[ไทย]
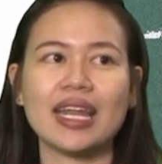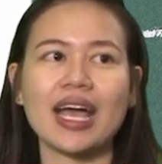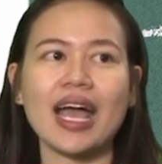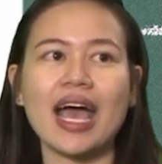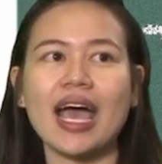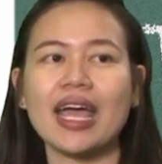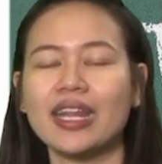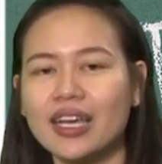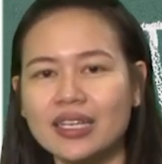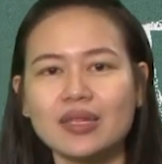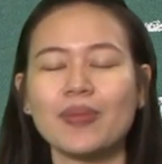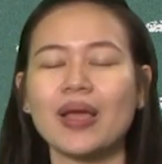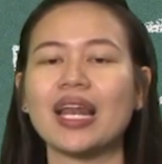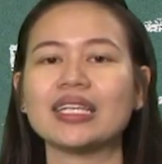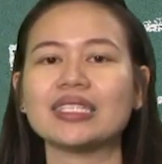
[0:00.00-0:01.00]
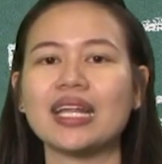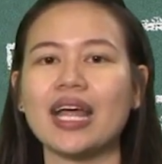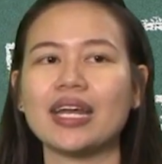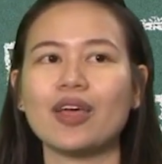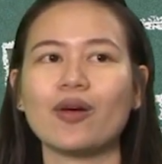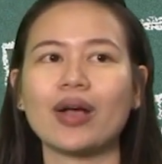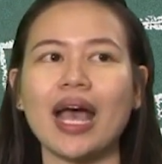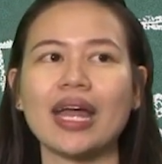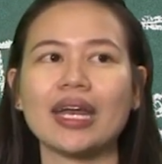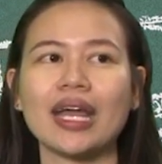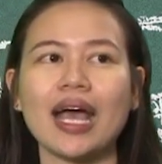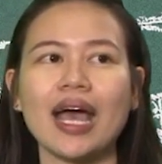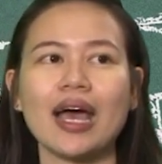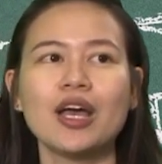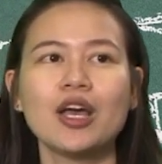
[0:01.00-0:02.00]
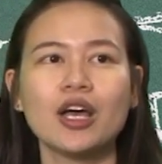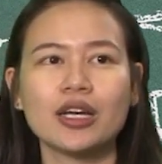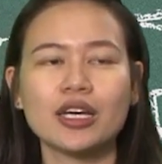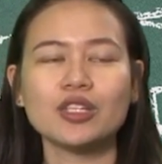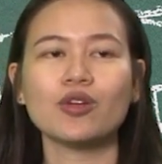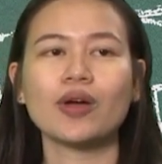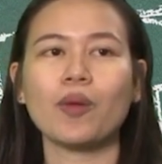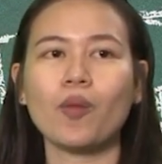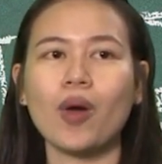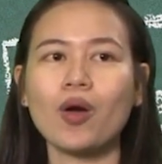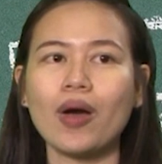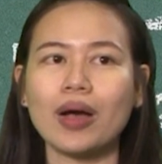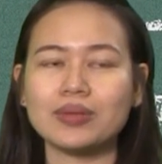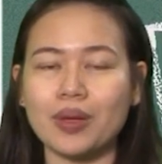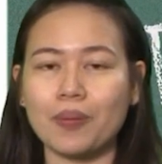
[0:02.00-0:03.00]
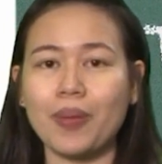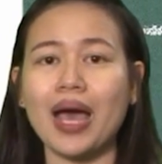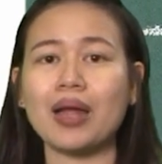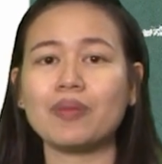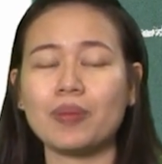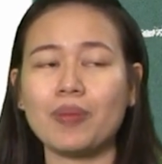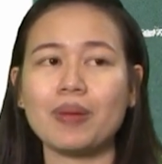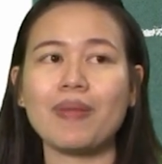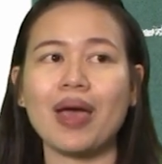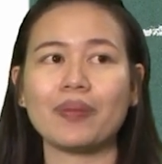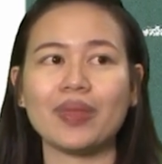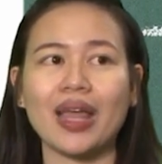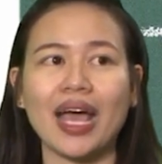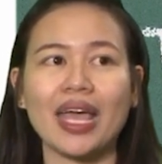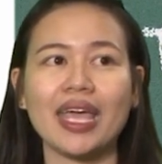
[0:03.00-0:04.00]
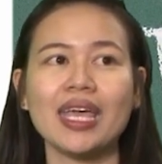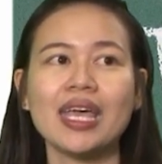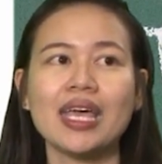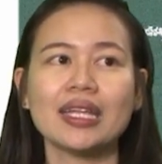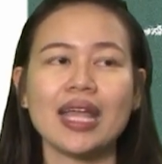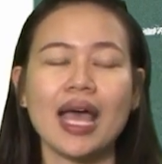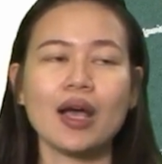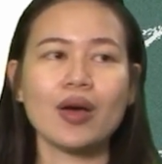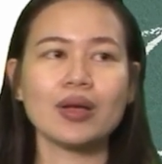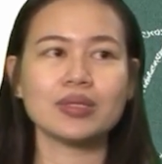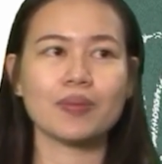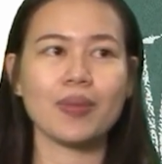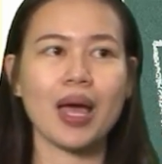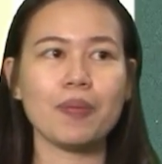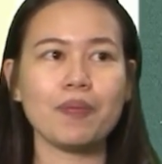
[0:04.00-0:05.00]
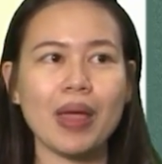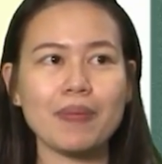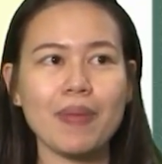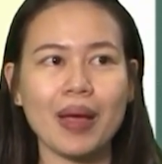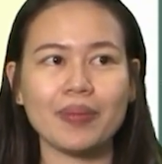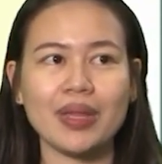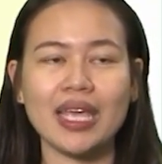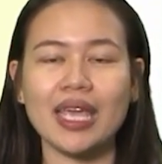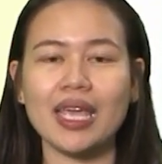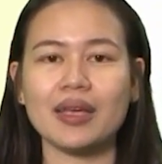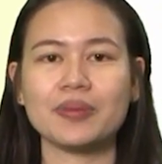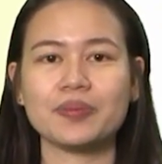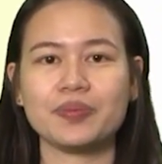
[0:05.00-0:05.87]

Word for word: นะคะ อันนี้ก็จะเป็นลักษณะเดียวกันนะคะ ขึ้นอยู่กับว่าความสัมพันธ์มันเป็นแบบไหน ถ้าความสัมพันธ์เป็นแบบนี้